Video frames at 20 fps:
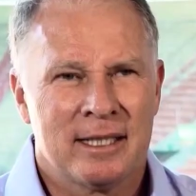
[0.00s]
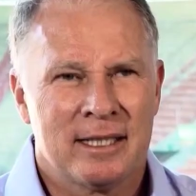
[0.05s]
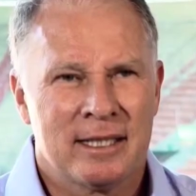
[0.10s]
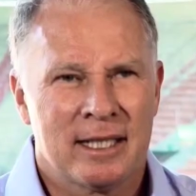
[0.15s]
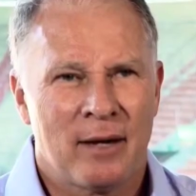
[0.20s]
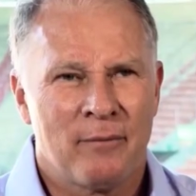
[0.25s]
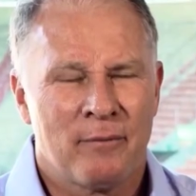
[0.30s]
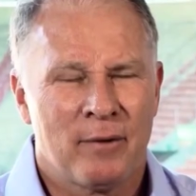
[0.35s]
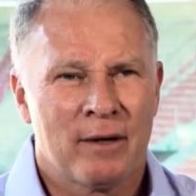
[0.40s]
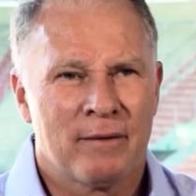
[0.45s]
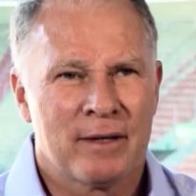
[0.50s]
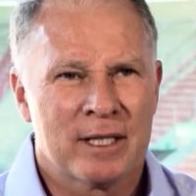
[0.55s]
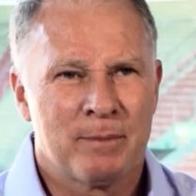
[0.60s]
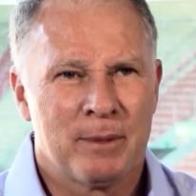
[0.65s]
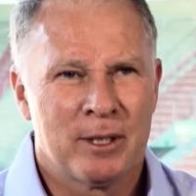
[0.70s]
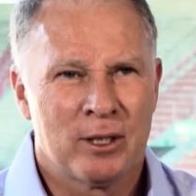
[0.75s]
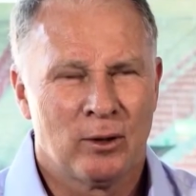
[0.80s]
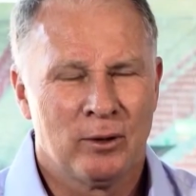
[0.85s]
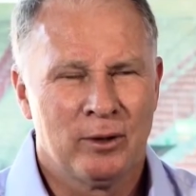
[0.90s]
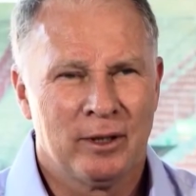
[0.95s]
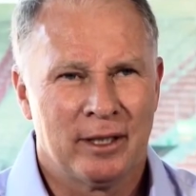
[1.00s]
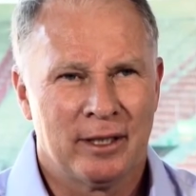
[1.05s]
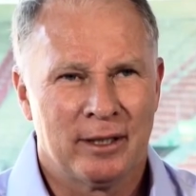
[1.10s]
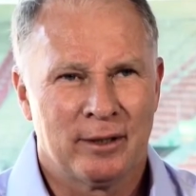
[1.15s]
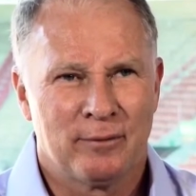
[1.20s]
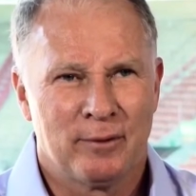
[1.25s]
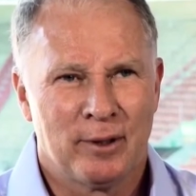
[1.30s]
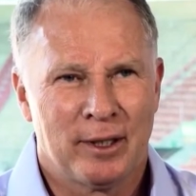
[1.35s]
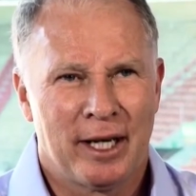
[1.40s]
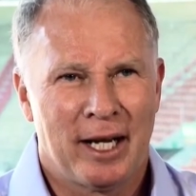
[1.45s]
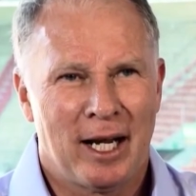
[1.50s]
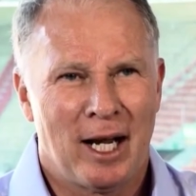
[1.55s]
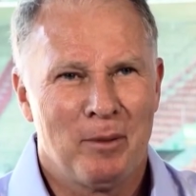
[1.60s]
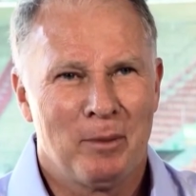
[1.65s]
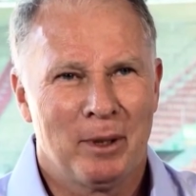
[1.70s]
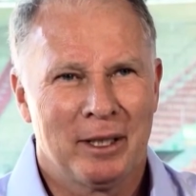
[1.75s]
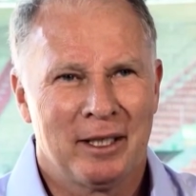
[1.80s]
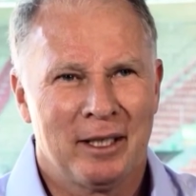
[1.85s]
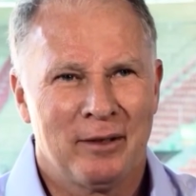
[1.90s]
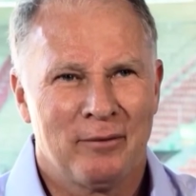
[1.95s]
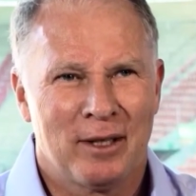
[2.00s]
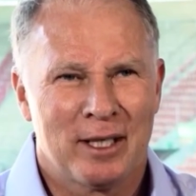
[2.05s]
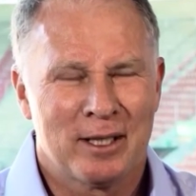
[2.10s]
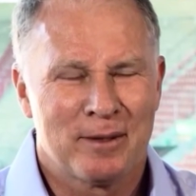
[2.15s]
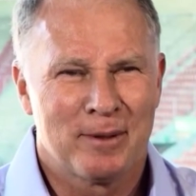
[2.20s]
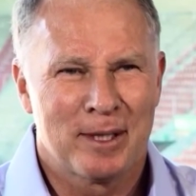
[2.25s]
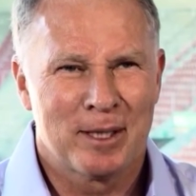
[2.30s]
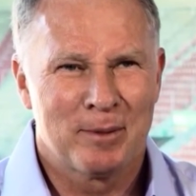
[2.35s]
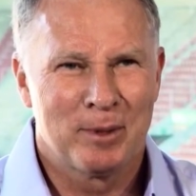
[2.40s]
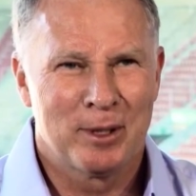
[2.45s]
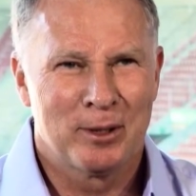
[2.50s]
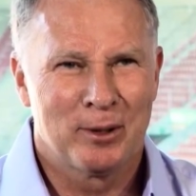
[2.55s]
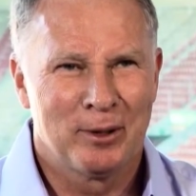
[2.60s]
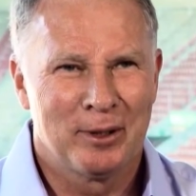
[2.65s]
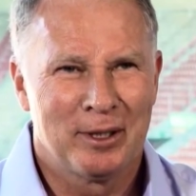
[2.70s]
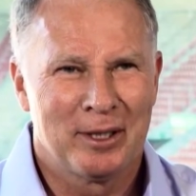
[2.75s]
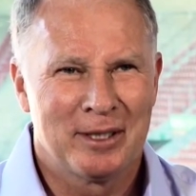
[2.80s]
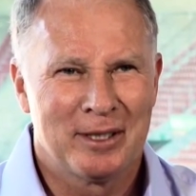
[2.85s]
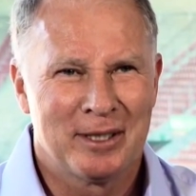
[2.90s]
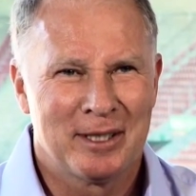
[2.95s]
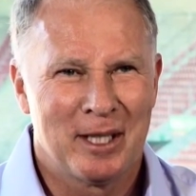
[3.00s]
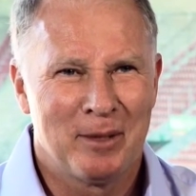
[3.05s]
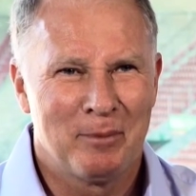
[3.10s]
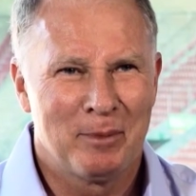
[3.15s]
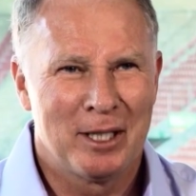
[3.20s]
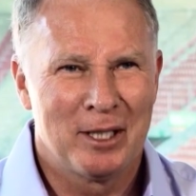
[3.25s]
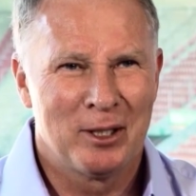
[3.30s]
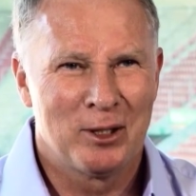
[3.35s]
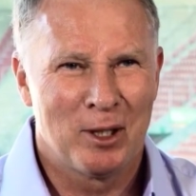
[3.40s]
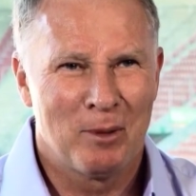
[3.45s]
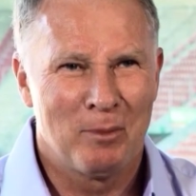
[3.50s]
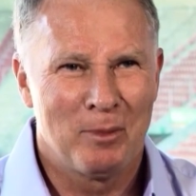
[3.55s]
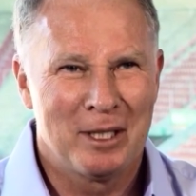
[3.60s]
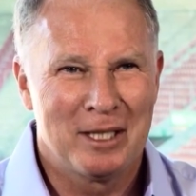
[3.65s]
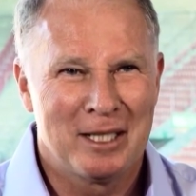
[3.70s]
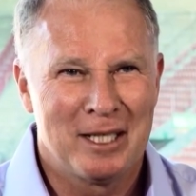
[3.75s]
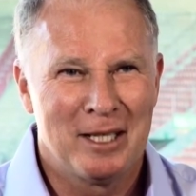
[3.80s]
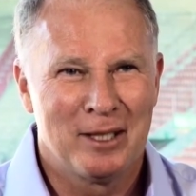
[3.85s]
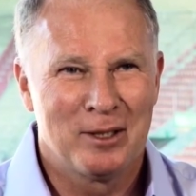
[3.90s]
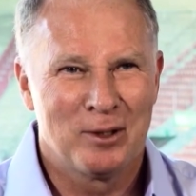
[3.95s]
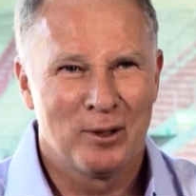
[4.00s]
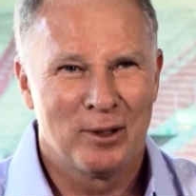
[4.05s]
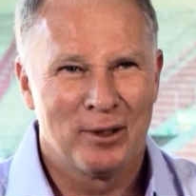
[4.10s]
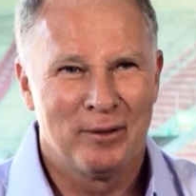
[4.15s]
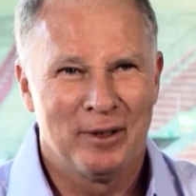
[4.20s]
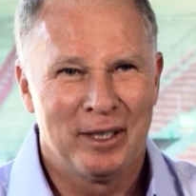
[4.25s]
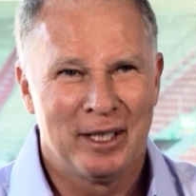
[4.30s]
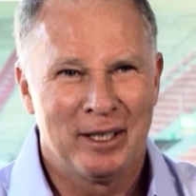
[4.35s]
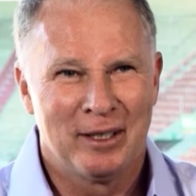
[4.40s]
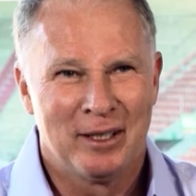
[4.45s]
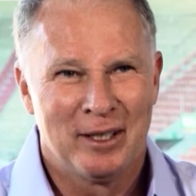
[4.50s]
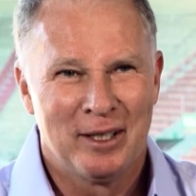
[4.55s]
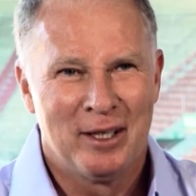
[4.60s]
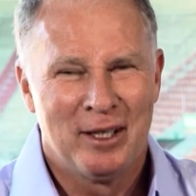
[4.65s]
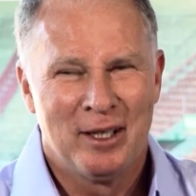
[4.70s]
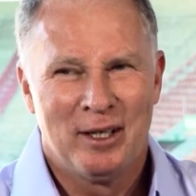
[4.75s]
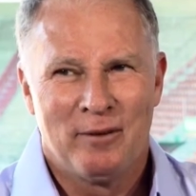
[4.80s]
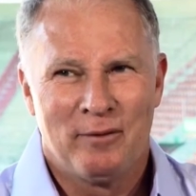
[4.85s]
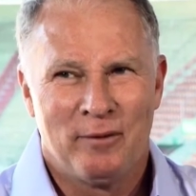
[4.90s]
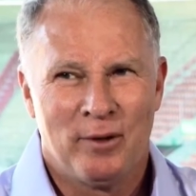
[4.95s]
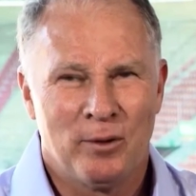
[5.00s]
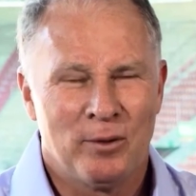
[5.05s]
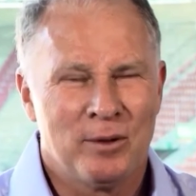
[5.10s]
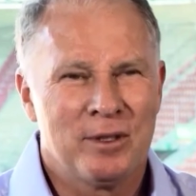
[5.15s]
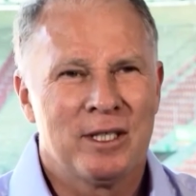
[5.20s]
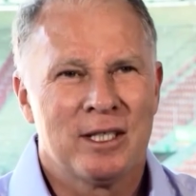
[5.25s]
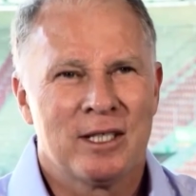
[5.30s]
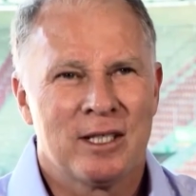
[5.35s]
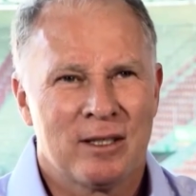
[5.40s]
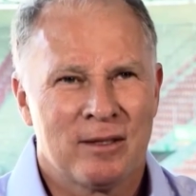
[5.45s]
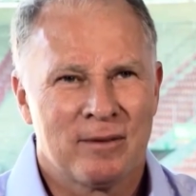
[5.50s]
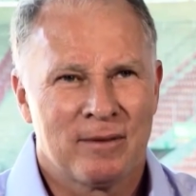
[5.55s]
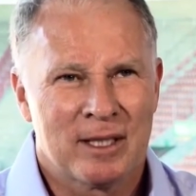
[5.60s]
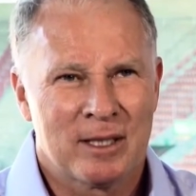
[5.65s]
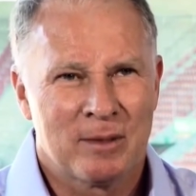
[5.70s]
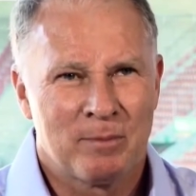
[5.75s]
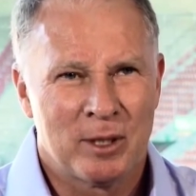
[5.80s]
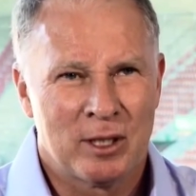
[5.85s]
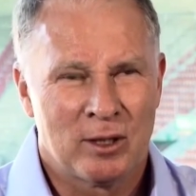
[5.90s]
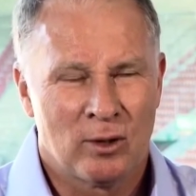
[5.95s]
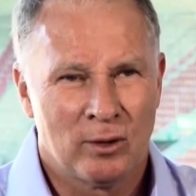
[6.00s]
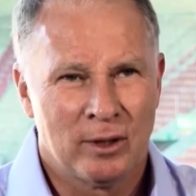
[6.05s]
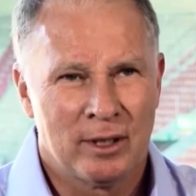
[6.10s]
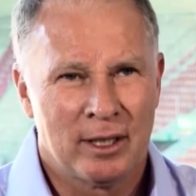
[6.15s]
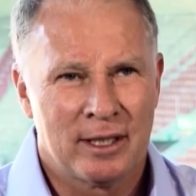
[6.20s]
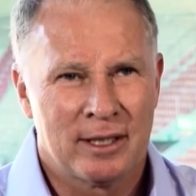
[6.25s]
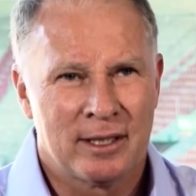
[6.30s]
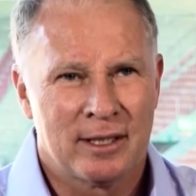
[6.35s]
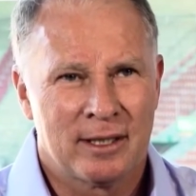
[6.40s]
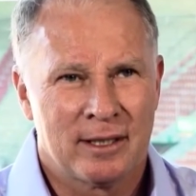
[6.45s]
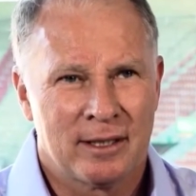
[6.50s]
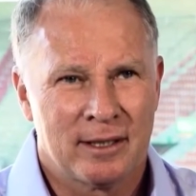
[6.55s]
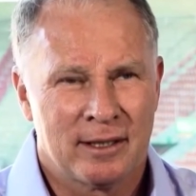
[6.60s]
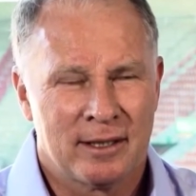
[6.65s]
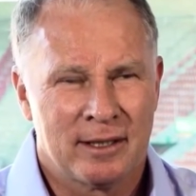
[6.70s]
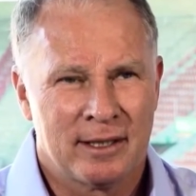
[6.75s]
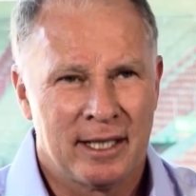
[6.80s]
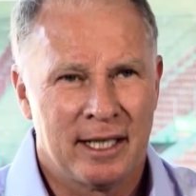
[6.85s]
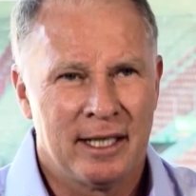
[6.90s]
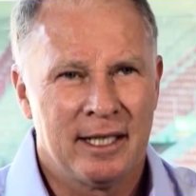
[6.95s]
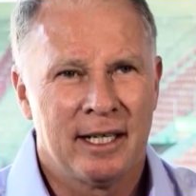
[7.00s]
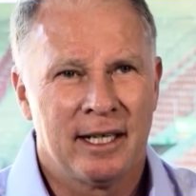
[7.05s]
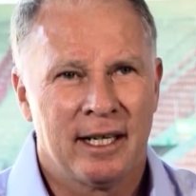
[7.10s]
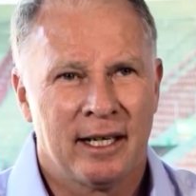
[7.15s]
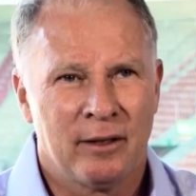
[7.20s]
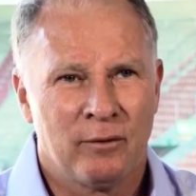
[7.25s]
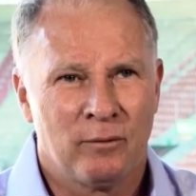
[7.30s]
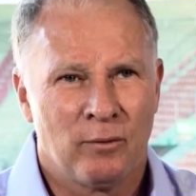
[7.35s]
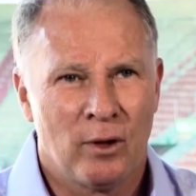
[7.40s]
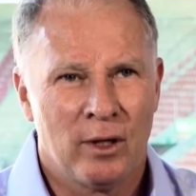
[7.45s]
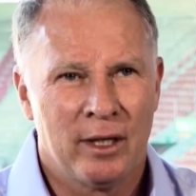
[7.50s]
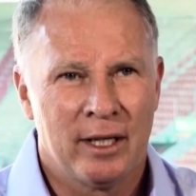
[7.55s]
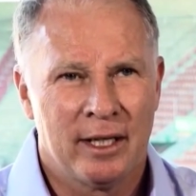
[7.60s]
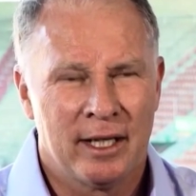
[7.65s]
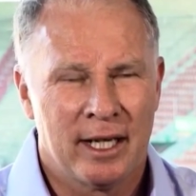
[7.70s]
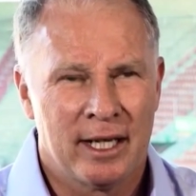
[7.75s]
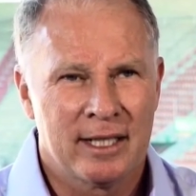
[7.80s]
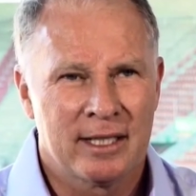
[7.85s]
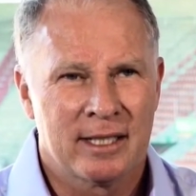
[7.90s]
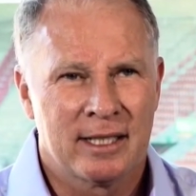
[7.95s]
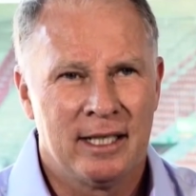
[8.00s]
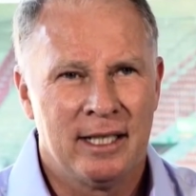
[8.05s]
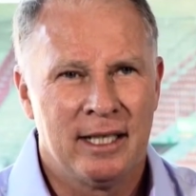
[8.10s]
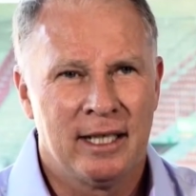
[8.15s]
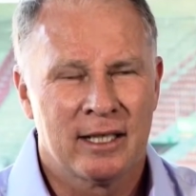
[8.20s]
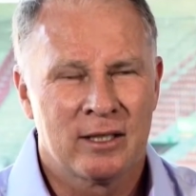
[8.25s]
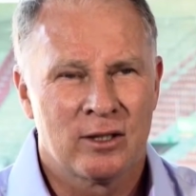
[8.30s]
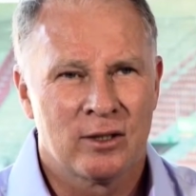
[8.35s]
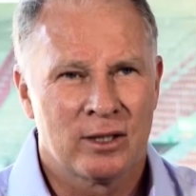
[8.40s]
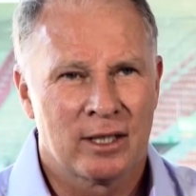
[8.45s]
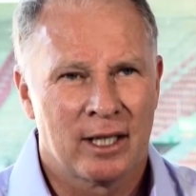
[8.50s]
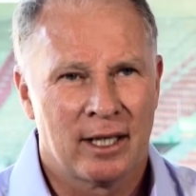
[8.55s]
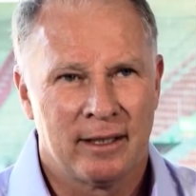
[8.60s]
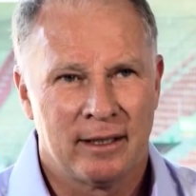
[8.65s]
Augsburg đều có thể tự hào, giống như việc Real Madrid 10 lần vô địch Champions League. Còn đối với chúng tôi, được thi đấu ở giải đấu cao nhất nước Đức trong 10 năm liên tiếp cũng là điều